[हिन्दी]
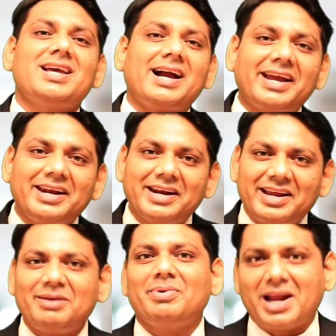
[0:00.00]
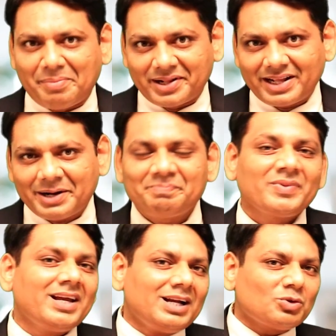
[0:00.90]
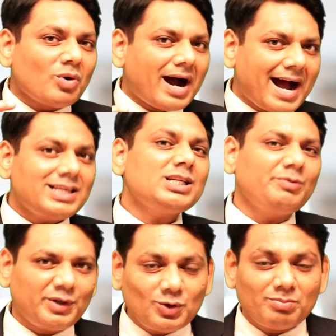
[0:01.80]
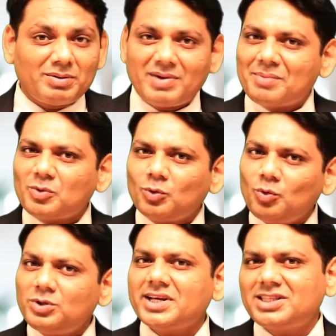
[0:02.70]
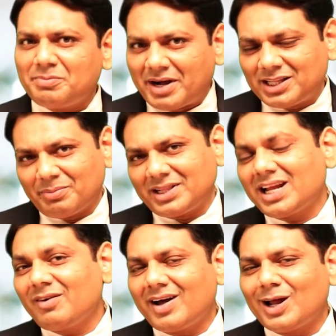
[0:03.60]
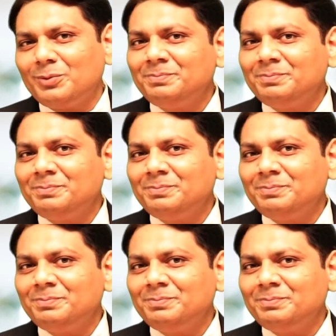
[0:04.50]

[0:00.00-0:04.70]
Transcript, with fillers: से आगे नहीं बढ़ा पाता है तो आज इस वीडियो में मैं आपको कुछ ऐसी बातें बताने वाला